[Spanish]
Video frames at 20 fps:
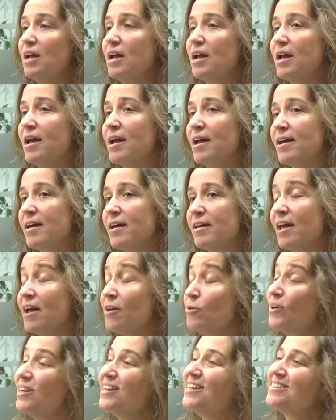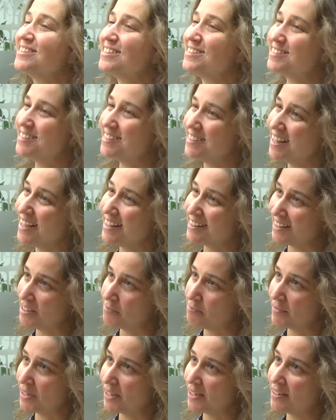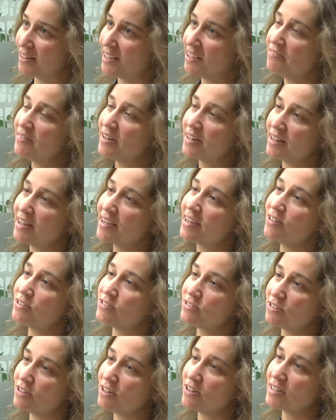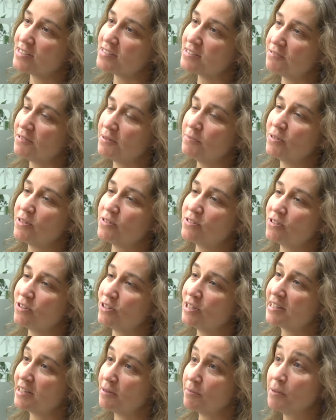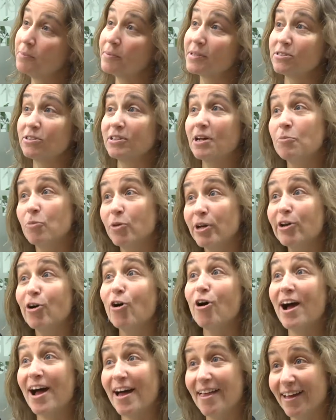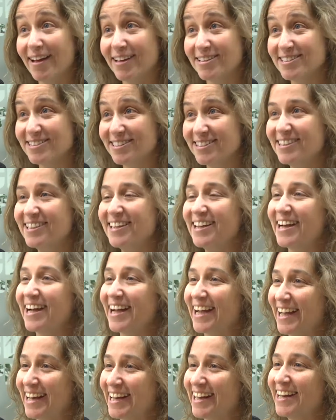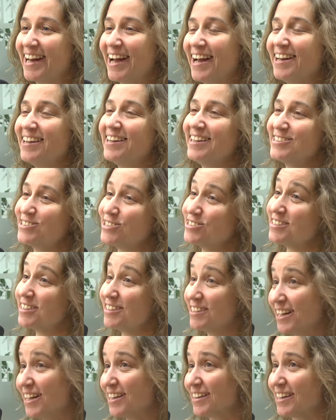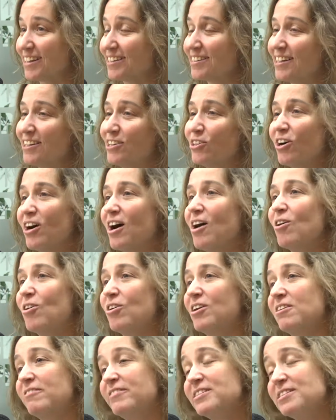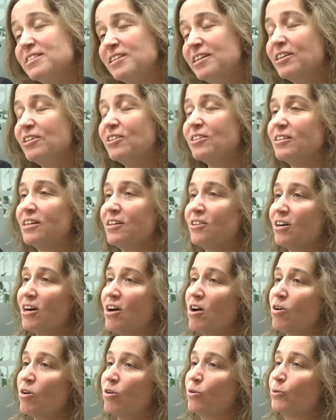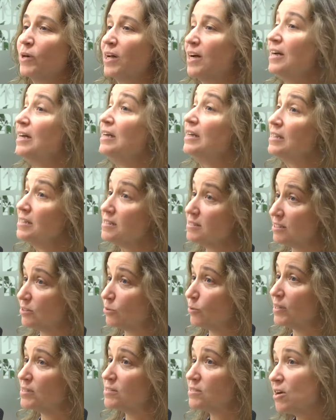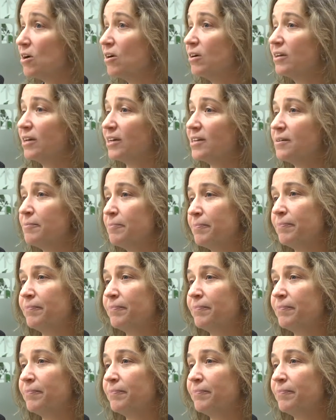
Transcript: Eh, y hay una necesidad también. Es verdad que nosotros recibimos todo el tiempo a personas muy enojadas. En general de eso se trata. Están enojados con el vecino, están enojados con una situación que